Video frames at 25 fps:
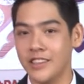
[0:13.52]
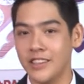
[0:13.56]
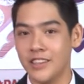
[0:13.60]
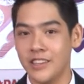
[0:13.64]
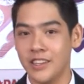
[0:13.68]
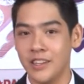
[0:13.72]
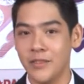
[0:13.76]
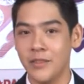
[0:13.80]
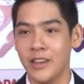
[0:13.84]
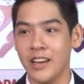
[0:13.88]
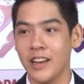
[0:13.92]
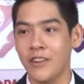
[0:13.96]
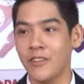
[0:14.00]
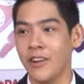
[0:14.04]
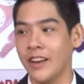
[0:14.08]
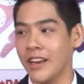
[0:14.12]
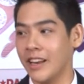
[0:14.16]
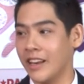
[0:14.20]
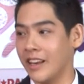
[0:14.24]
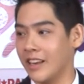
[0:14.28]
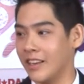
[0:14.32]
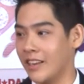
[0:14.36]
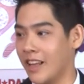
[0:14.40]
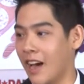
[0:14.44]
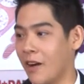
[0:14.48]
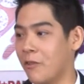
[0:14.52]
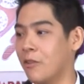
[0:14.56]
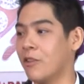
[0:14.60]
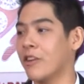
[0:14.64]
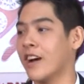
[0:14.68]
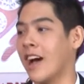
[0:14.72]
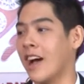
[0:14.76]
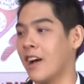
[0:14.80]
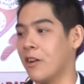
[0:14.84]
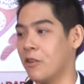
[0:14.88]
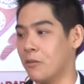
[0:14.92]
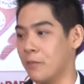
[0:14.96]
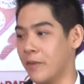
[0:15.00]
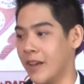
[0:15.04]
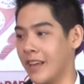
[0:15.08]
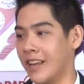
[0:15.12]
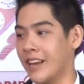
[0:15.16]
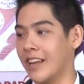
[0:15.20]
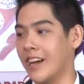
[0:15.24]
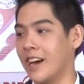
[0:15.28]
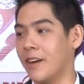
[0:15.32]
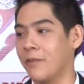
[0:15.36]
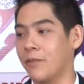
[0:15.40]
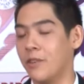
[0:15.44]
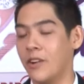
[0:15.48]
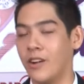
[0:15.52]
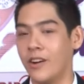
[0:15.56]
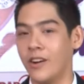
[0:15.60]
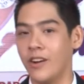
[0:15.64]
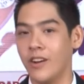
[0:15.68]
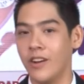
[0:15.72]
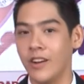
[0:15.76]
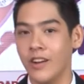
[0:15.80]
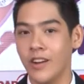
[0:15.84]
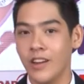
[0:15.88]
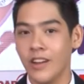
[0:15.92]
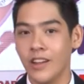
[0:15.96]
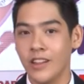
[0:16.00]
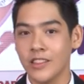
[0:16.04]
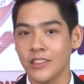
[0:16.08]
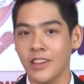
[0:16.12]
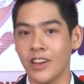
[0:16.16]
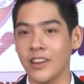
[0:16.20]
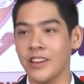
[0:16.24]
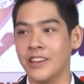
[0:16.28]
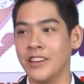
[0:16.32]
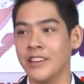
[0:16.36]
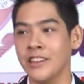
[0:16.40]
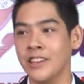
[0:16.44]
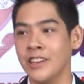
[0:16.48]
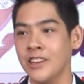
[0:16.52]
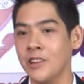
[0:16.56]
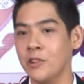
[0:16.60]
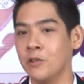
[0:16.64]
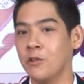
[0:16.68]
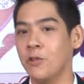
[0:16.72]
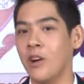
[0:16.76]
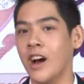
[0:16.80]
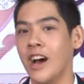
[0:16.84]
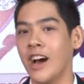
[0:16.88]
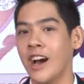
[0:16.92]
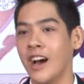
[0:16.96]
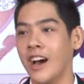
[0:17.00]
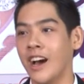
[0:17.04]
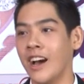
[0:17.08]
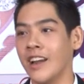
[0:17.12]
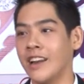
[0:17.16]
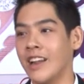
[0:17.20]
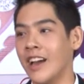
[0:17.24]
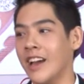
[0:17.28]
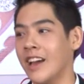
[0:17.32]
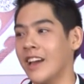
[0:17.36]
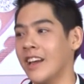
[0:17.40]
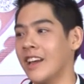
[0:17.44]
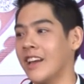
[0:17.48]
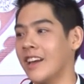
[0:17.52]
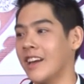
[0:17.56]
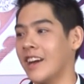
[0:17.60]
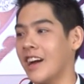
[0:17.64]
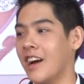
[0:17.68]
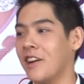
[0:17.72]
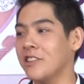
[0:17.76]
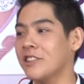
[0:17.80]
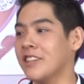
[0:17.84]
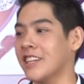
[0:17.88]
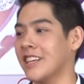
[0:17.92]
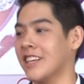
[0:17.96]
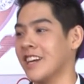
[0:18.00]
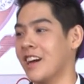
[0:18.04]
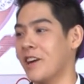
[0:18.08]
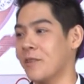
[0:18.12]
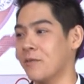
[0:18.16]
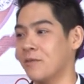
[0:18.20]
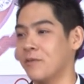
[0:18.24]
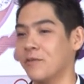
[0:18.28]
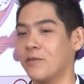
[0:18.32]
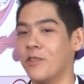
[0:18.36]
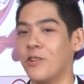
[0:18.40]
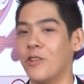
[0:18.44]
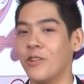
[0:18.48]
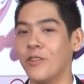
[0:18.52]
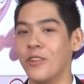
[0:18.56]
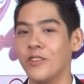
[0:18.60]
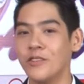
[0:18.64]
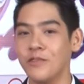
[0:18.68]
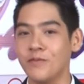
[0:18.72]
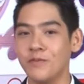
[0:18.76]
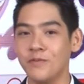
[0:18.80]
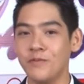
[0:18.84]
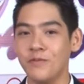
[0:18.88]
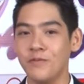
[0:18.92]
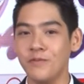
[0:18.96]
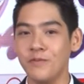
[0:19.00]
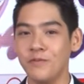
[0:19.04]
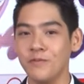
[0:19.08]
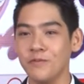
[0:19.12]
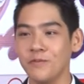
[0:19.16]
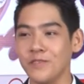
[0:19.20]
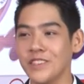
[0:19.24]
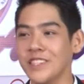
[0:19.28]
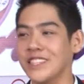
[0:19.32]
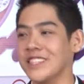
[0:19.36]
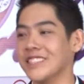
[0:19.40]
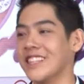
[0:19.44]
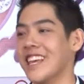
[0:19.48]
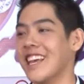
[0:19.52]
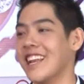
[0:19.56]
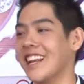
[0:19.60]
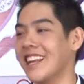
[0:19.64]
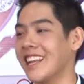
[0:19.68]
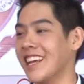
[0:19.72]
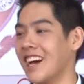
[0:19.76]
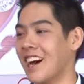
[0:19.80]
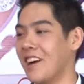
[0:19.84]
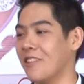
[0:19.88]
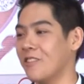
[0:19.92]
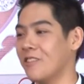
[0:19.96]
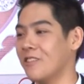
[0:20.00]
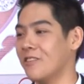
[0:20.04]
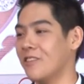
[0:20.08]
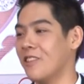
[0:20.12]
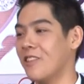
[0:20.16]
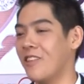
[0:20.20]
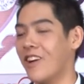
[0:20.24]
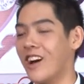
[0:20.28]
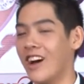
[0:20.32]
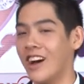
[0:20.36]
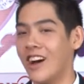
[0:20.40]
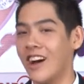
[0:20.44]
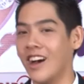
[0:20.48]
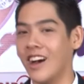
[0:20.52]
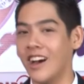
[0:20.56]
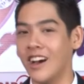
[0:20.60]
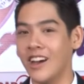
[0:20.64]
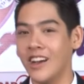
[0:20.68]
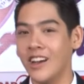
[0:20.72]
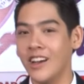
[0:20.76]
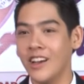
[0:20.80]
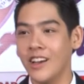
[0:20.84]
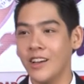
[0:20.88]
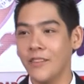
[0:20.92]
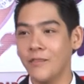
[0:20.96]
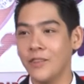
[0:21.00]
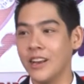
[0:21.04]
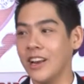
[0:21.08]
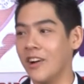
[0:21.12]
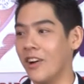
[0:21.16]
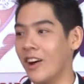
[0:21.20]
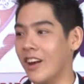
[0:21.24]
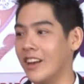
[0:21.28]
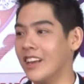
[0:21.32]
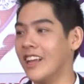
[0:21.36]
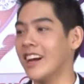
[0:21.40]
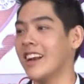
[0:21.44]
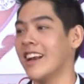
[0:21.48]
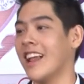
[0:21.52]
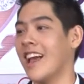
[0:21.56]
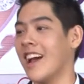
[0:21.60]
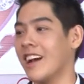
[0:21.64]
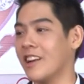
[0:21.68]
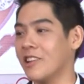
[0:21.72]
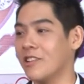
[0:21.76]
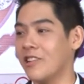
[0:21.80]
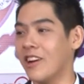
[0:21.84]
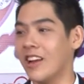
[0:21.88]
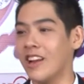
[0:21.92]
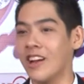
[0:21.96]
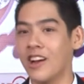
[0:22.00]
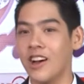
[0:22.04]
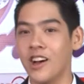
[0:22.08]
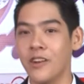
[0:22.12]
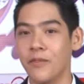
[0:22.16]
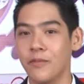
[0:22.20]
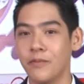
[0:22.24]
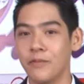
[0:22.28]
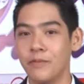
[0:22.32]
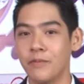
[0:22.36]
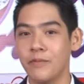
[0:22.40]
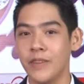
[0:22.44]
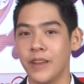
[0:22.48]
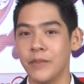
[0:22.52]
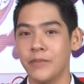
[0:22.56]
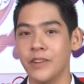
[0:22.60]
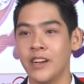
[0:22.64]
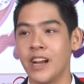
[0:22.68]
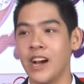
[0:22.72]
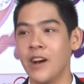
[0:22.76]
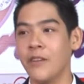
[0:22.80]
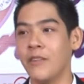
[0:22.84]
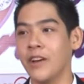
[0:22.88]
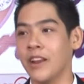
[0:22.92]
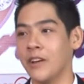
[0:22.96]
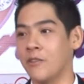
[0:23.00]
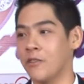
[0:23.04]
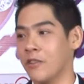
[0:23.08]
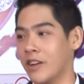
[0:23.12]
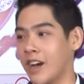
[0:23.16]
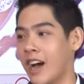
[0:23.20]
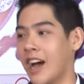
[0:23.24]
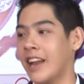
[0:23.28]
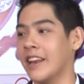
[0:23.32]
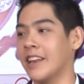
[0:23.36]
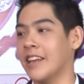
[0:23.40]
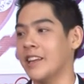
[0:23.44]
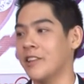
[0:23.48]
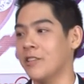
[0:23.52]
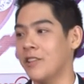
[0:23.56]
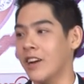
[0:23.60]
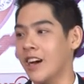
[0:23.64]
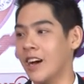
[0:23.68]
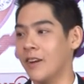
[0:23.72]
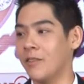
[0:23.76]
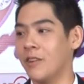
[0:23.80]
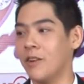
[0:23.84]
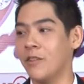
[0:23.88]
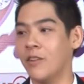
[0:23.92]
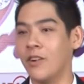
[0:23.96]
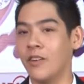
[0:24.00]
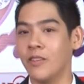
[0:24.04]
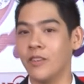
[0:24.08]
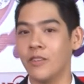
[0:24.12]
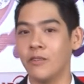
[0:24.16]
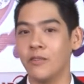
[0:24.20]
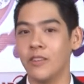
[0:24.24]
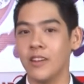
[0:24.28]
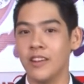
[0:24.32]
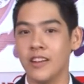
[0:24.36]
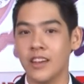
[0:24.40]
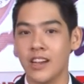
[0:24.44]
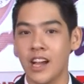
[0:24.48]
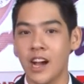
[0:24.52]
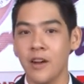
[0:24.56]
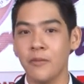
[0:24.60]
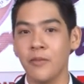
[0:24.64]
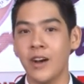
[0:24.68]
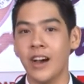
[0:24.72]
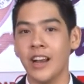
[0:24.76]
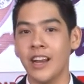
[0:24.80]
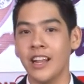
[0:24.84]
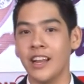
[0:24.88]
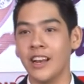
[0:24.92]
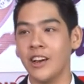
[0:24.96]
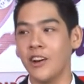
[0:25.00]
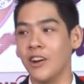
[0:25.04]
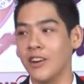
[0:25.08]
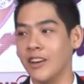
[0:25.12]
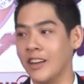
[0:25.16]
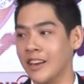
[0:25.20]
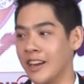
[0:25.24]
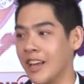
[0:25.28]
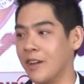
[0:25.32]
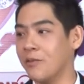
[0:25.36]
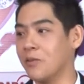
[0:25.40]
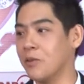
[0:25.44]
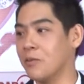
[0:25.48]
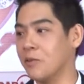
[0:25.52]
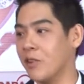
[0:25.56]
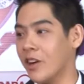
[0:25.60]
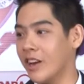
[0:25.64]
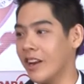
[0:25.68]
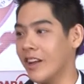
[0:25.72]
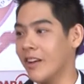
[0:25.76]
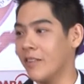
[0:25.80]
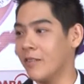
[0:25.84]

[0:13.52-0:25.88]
ที่เป็นรางวัลทางวงการของเบสเลยครับก็ตอนที่รู้ว่าได้เข้าชิงครับโหตื่นเต้นเลยครับ เพราะว่าเป็นละครเรื่องแรกด้วยแล้วก็เบสเพิ่งเข้ามาในวงการนี้ด้วยครับ แล้วพอเข้ามาเล่นละครเรื่องแรกปุ๊บก็